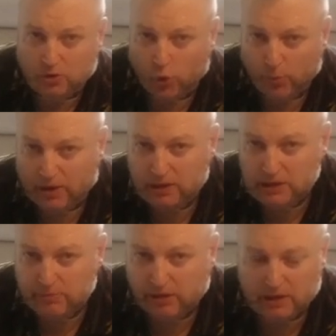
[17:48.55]
Cobra
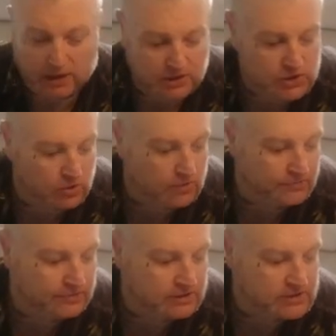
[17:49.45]
Libre
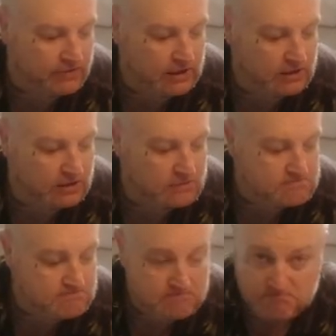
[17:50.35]
Aktion, deswegen